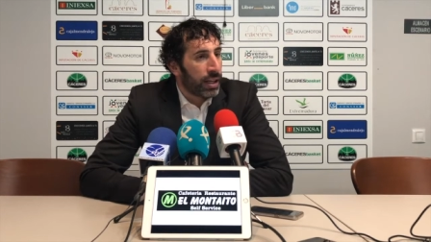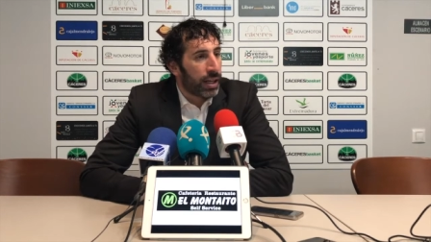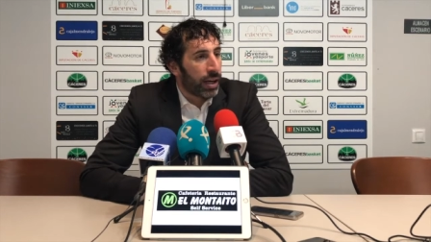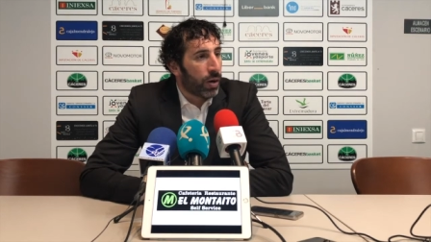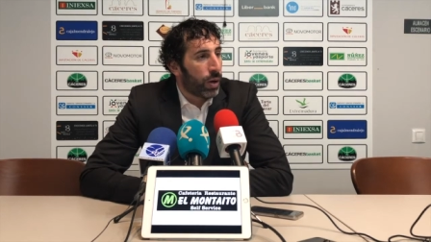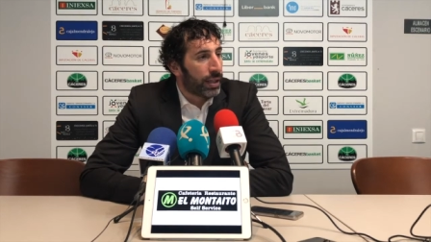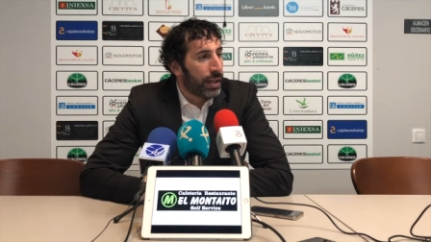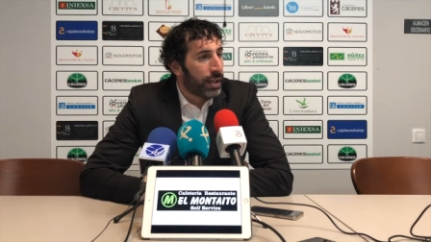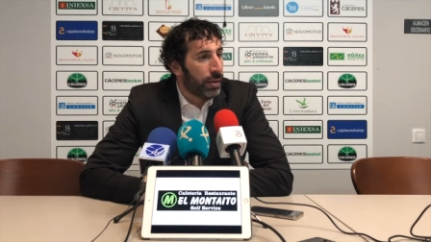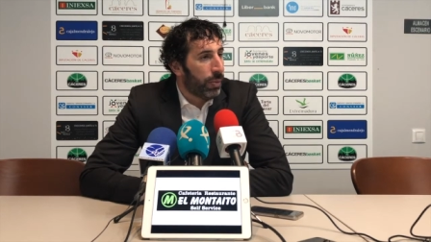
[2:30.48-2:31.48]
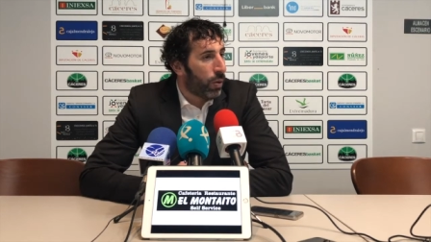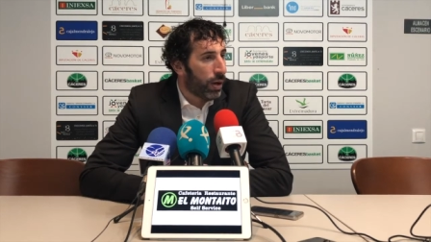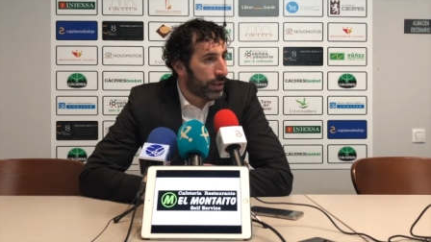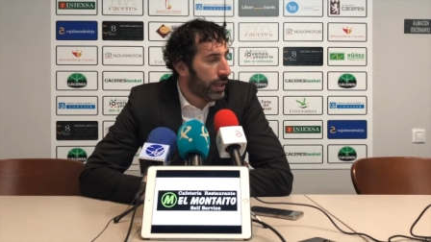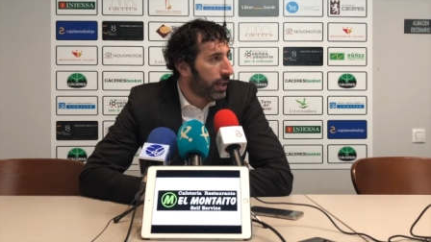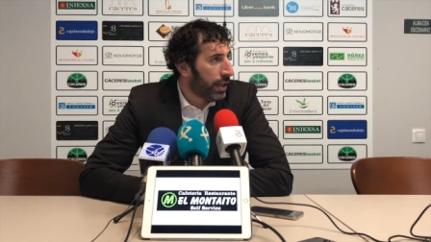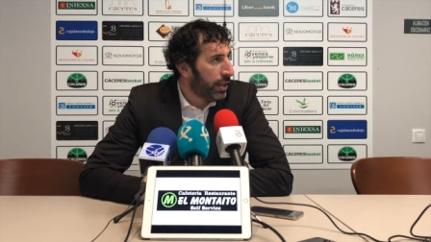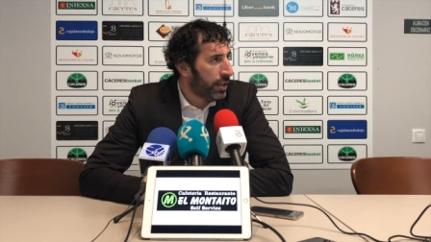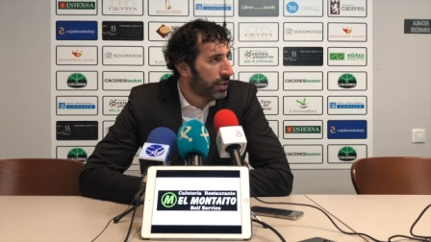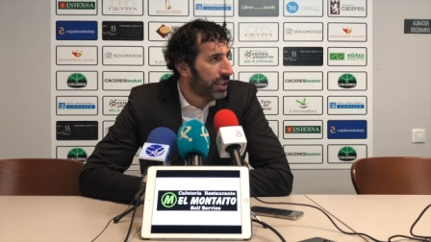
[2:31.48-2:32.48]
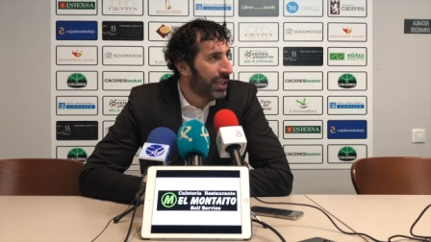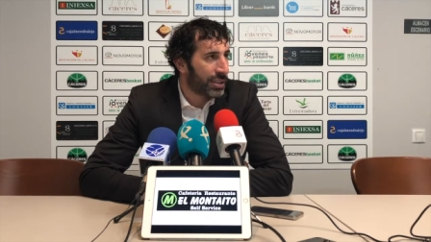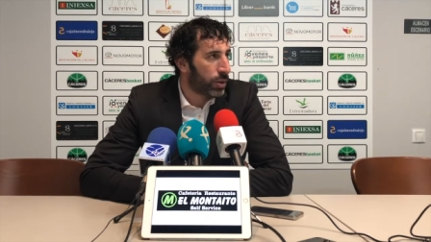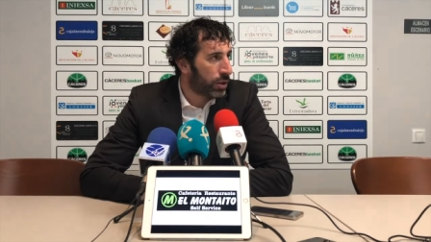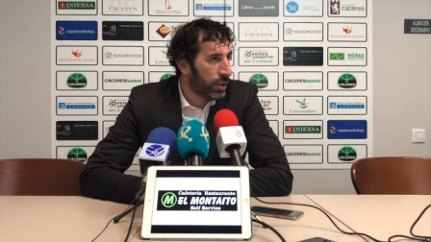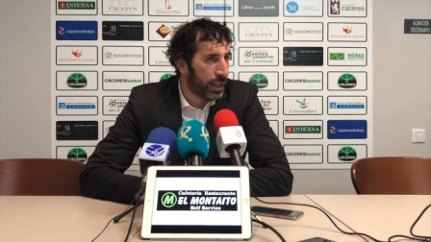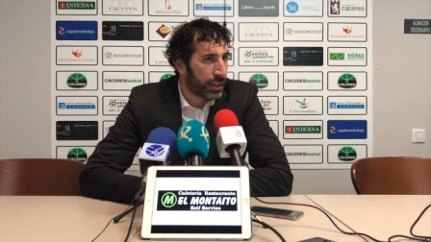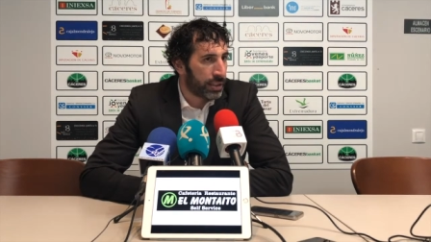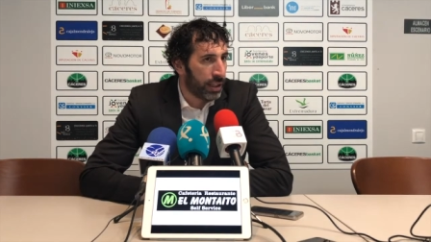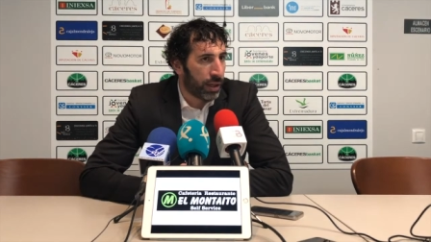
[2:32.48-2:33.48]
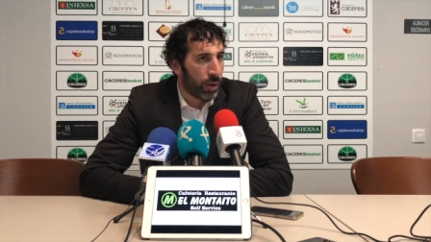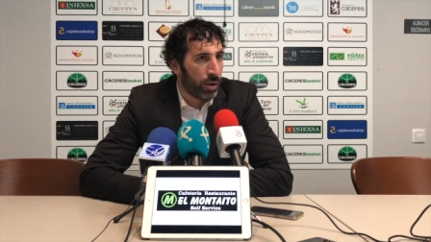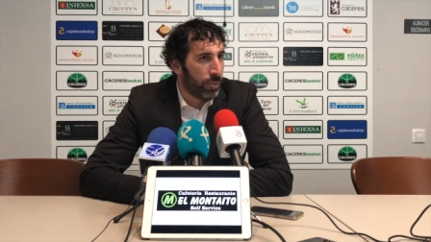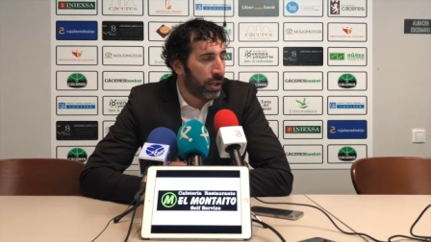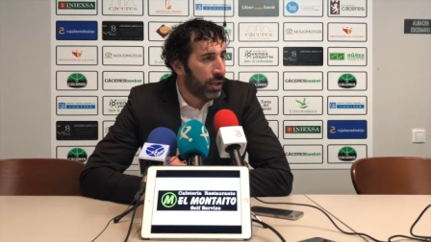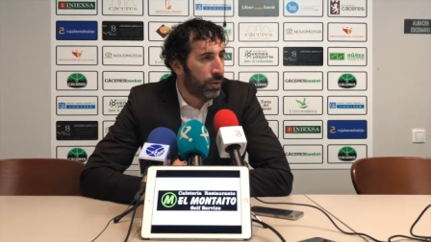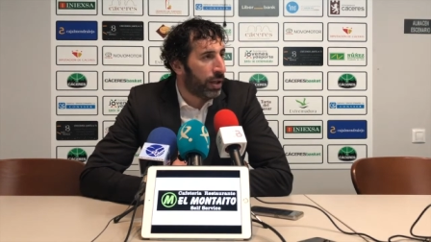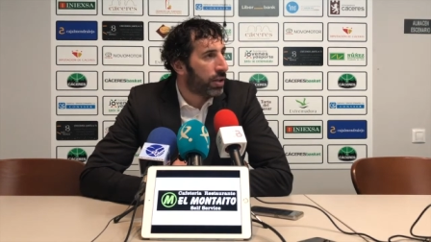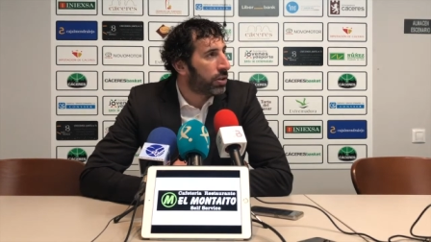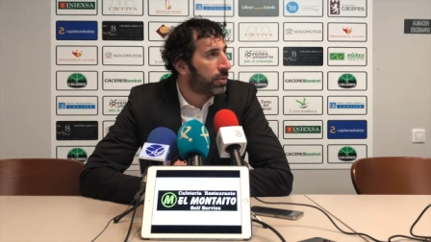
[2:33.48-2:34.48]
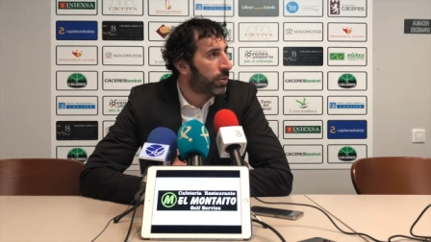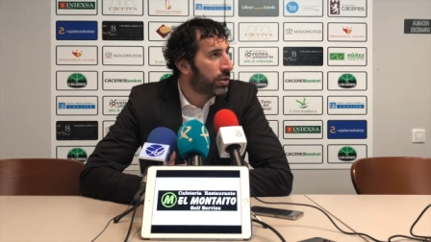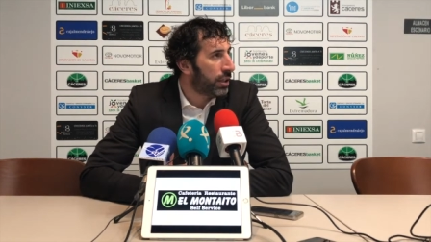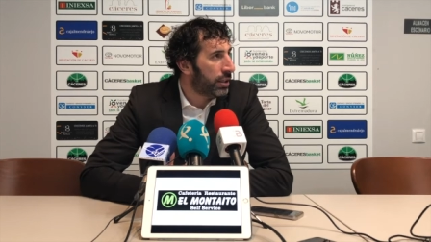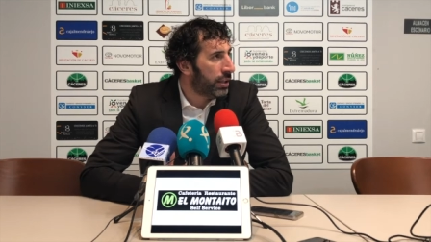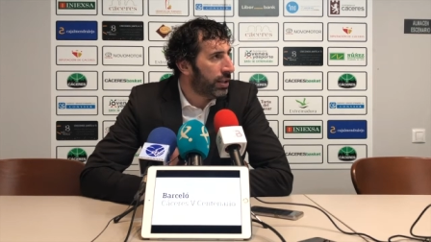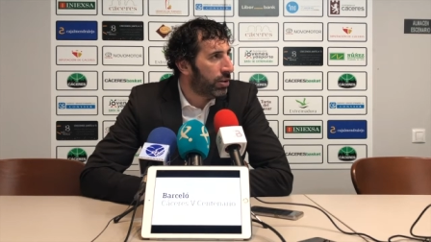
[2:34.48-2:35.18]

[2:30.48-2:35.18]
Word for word: que cualquier equipo, cualquiera, esté en la situación en la que esté, cuando viene de una derrota importante,